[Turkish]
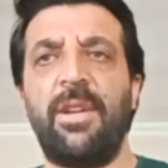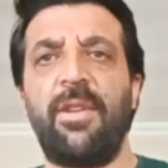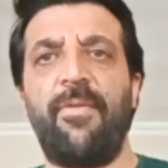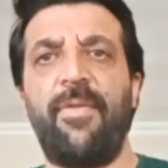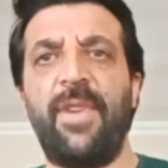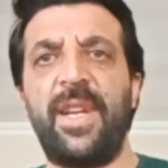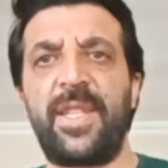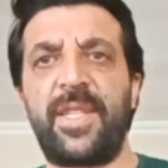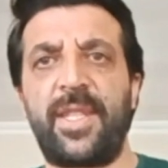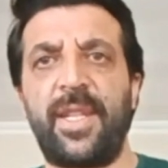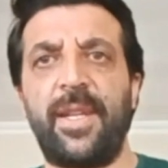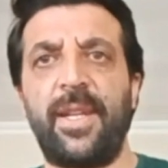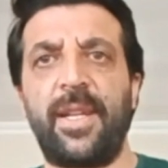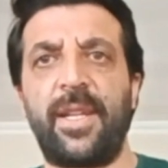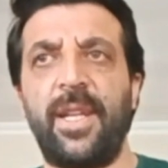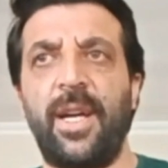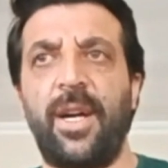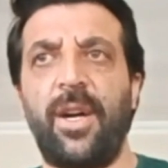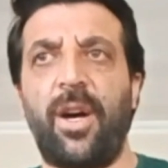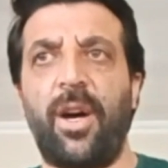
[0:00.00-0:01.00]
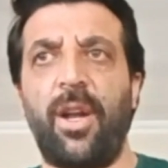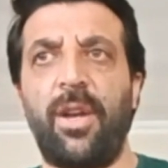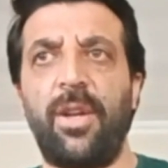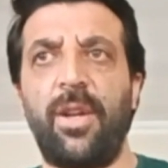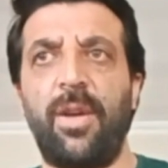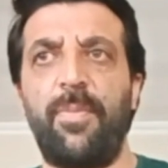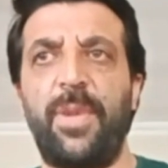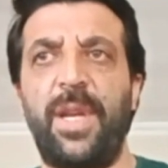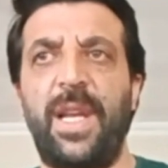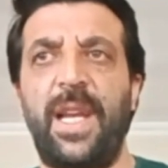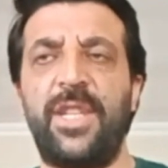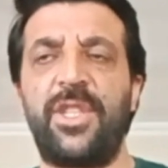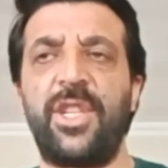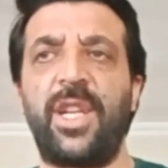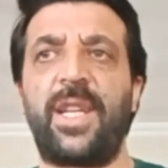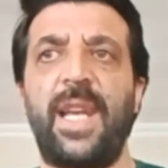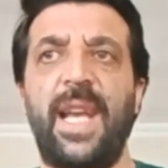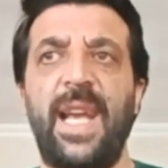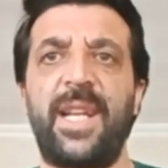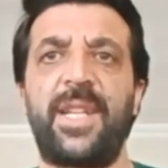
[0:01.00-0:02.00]
ve sınırda
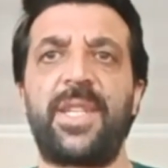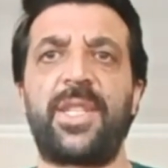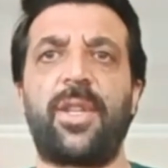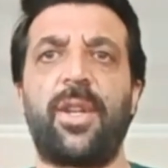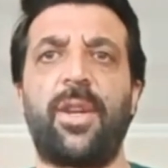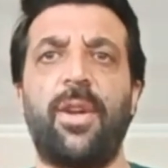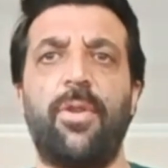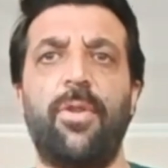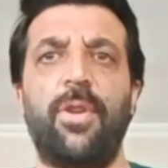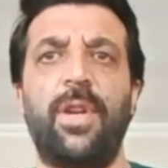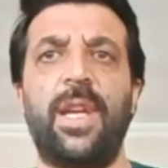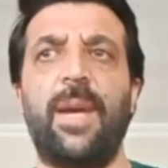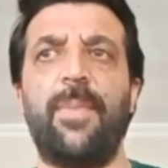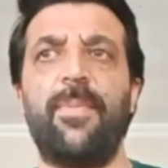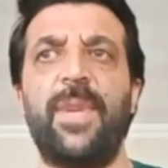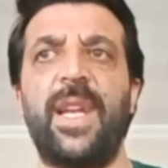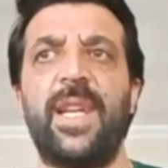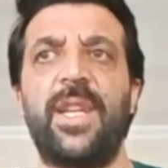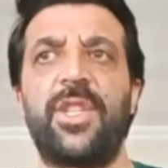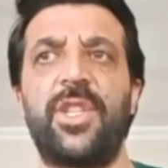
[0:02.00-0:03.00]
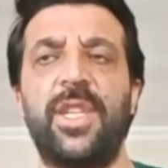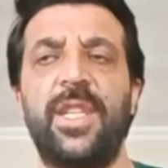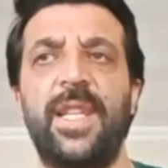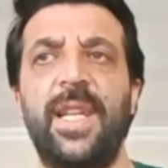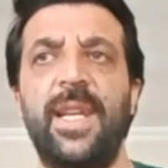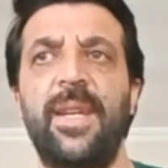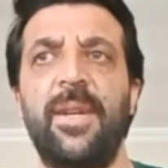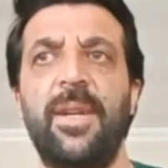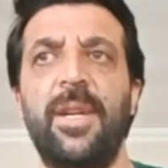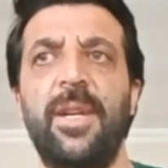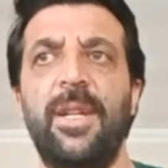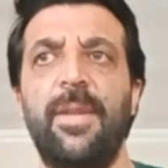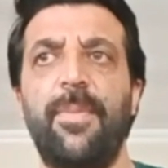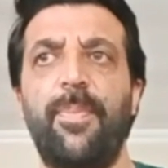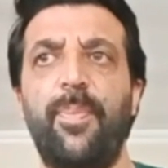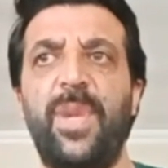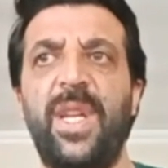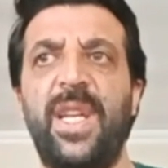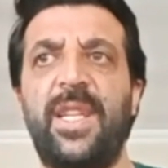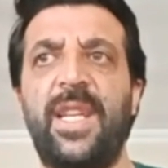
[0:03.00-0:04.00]
alınabilecek ekstra önlemler içinde
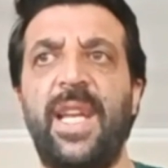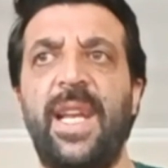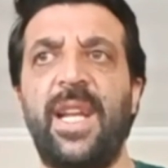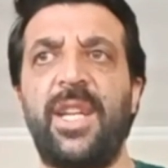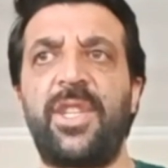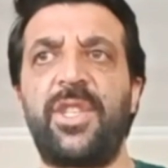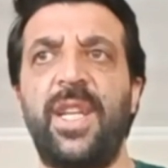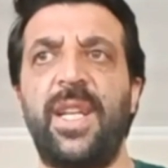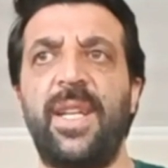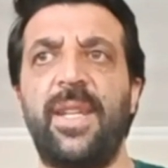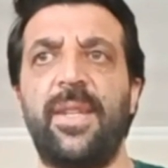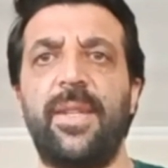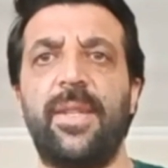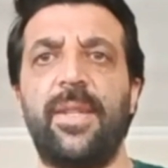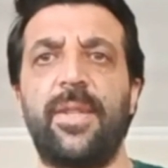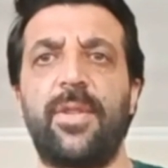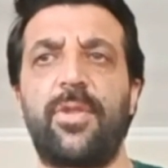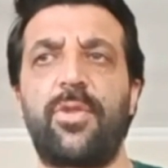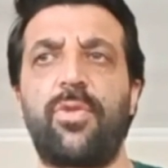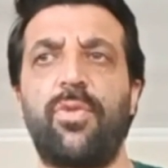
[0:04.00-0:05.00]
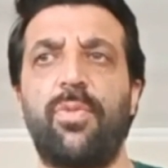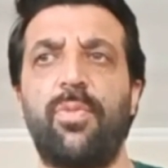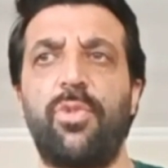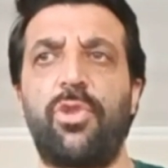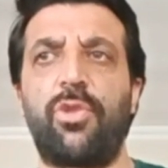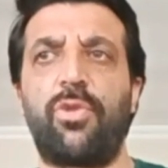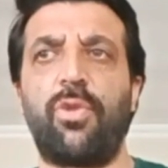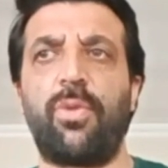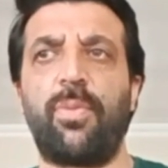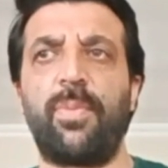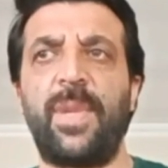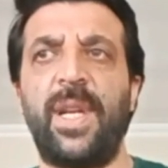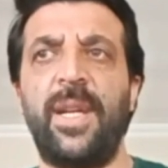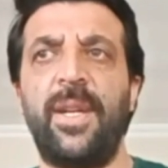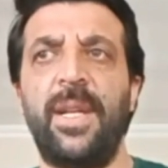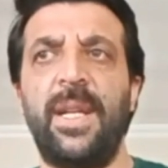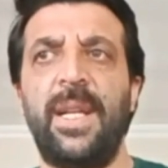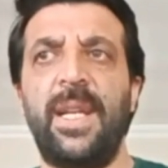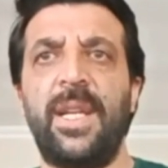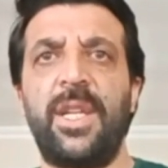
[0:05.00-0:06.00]
bir gerekçe sunmuş
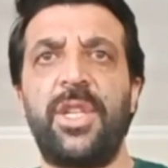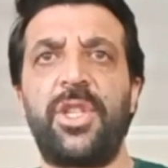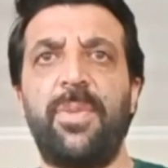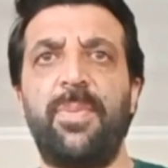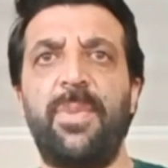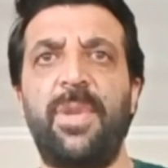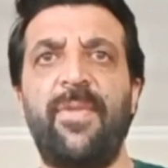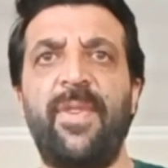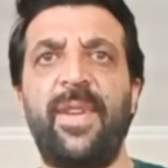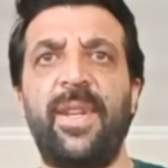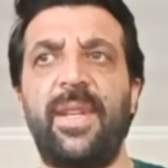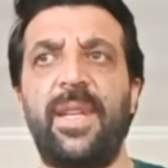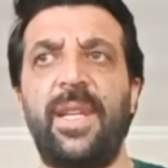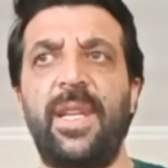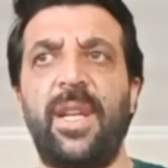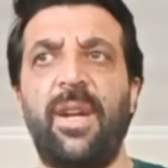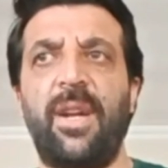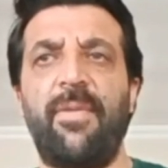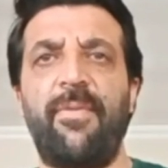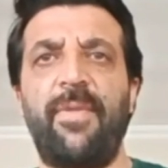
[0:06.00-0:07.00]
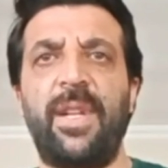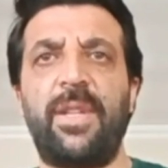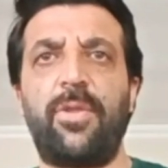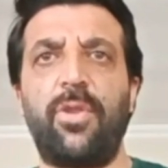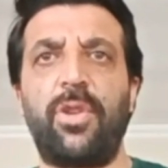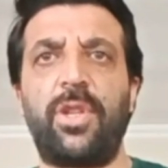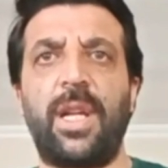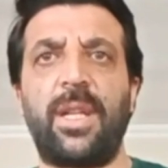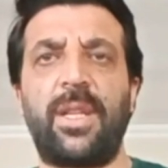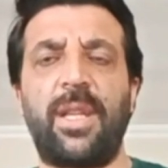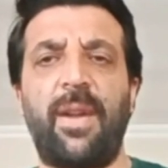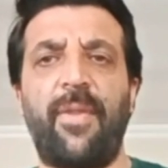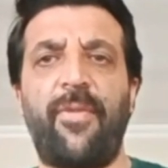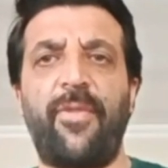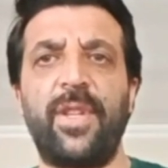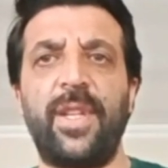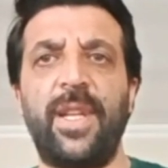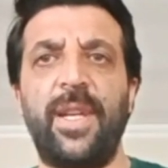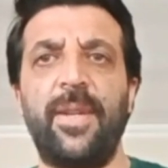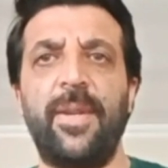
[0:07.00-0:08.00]
durumda. Şimdi ve İran ve Türkiye
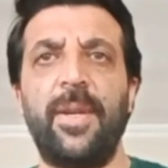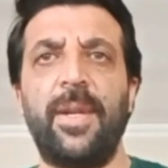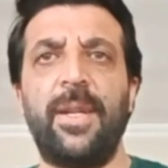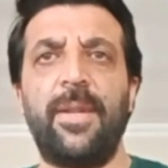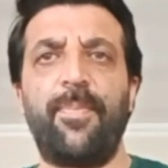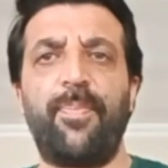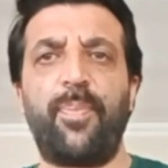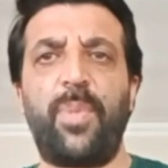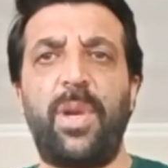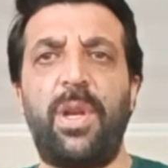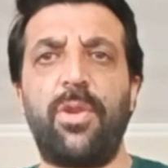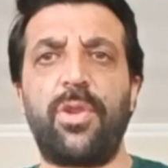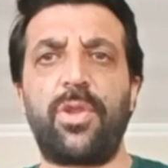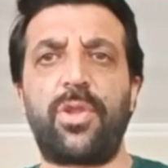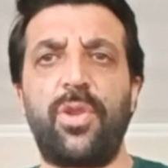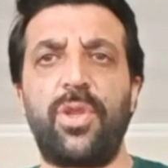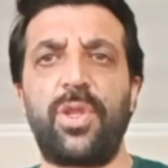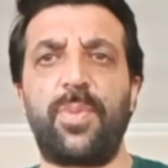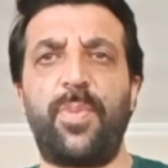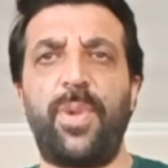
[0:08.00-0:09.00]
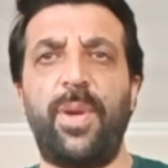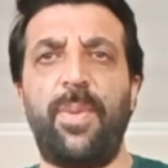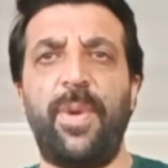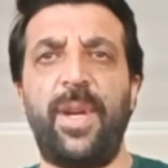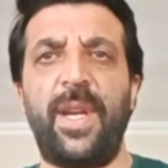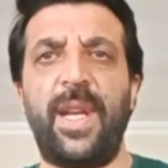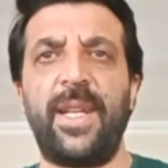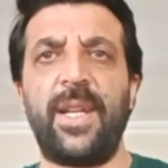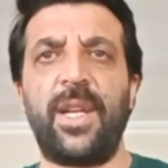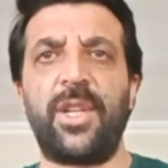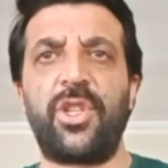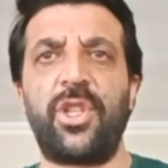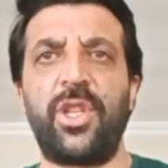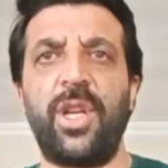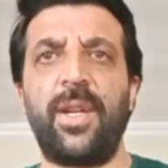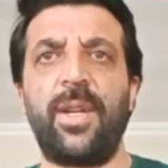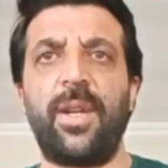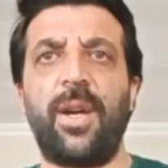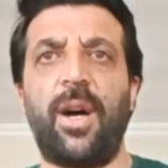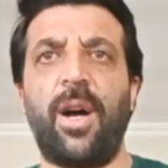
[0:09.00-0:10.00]
tarafında biliyorsunuz birbirine
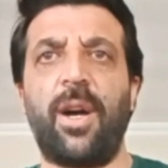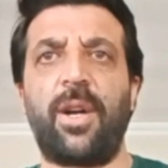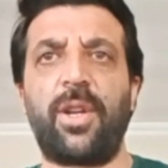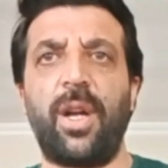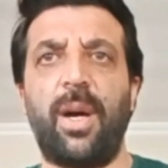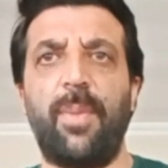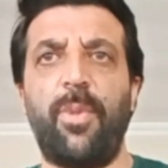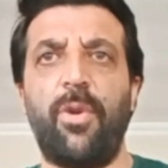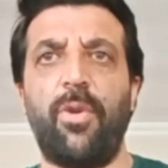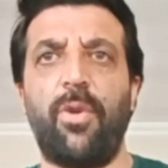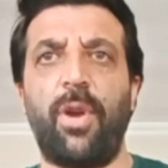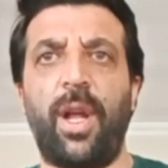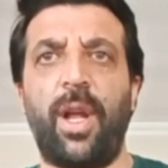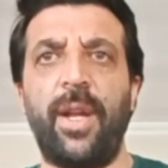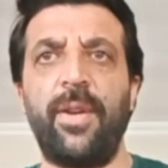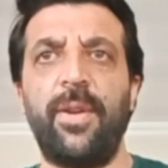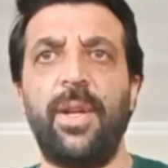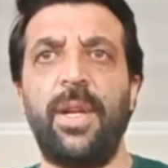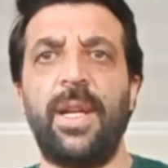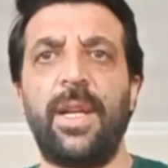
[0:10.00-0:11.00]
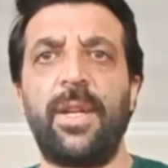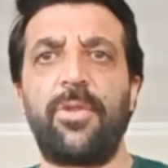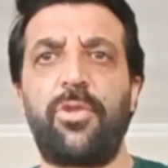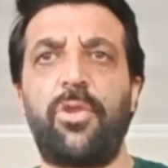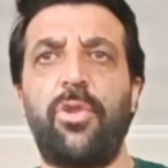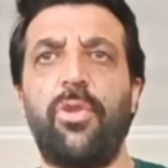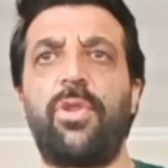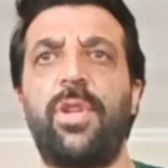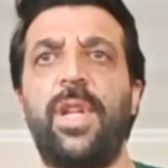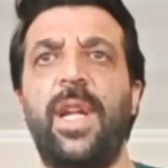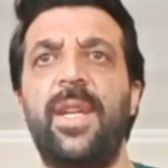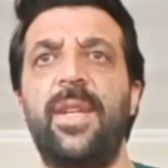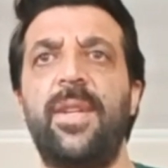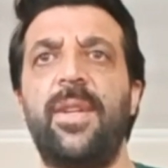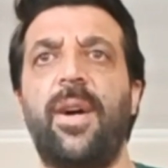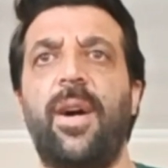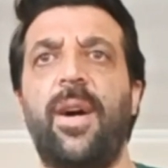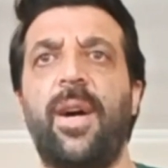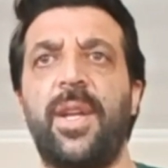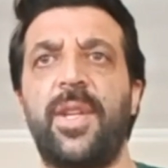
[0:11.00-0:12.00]
yaşayan akraba olan
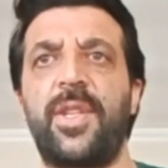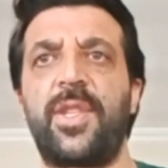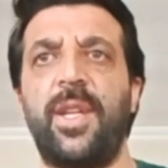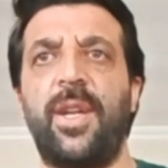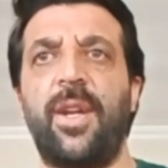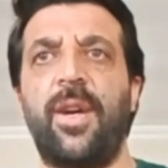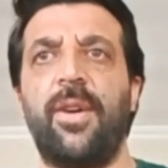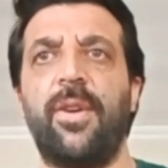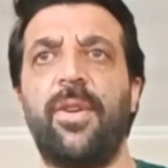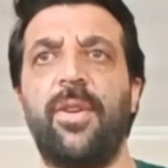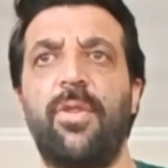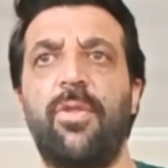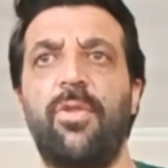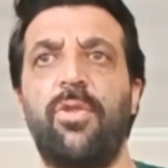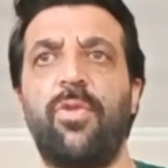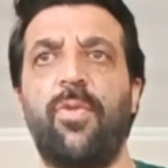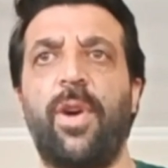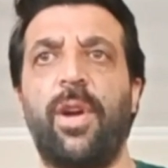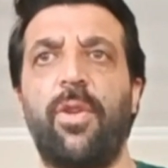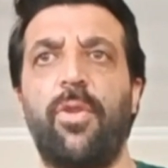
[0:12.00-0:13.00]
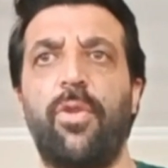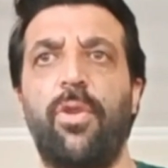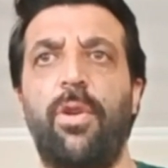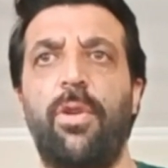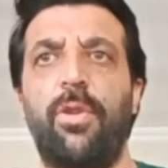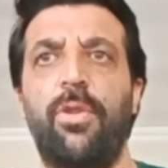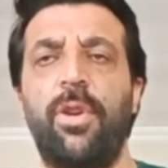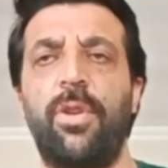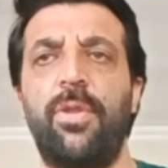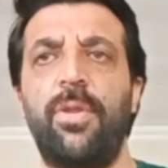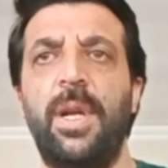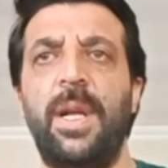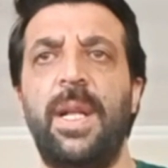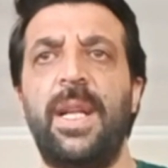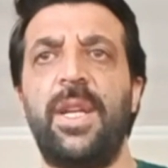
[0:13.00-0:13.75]
Kürtlerin arasına duvar örülüyor.